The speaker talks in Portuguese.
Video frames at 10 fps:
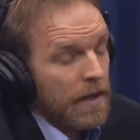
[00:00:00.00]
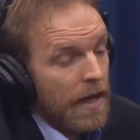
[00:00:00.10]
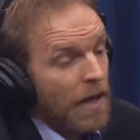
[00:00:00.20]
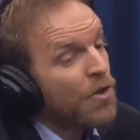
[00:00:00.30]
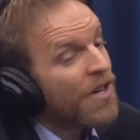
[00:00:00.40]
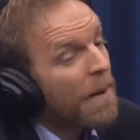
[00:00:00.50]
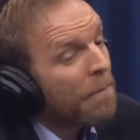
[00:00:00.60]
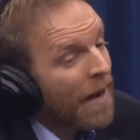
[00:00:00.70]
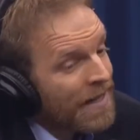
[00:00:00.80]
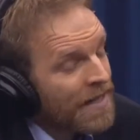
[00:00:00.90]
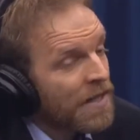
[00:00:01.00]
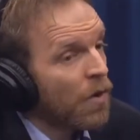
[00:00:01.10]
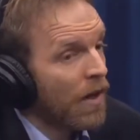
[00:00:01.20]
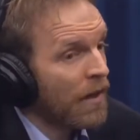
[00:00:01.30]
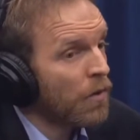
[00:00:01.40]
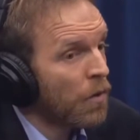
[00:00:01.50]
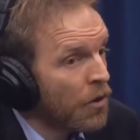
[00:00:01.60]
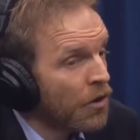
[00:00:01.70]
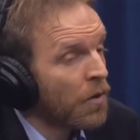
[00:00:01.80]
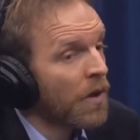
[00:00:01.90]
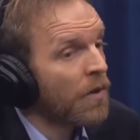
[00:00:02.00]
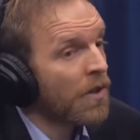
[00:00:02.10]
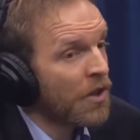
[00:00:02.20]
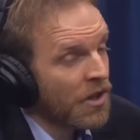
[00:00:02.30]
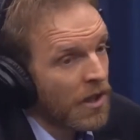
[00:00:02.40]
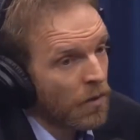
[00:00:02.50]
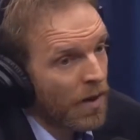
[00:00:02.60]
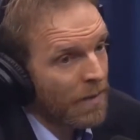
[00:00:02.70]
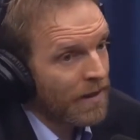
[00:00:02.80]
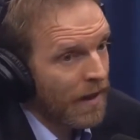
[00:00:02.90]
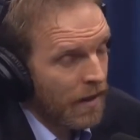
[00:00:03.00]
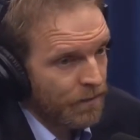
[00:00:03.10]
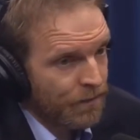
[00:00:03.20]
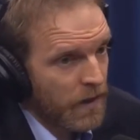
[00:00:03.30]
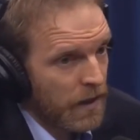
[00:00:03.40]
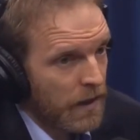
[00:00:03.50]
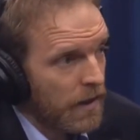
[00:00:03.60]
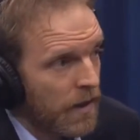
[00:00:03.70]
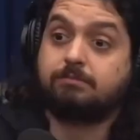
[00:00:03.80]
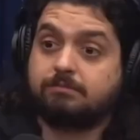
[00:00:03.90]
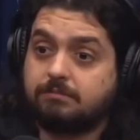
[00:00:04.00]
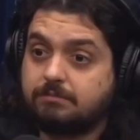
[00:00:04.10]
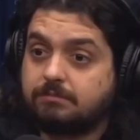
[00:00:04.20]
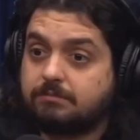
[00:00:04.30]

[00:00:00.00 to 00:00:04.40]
Eu diria mais isolado hoje do que durante a ditadura militar. Caralho! É, é eu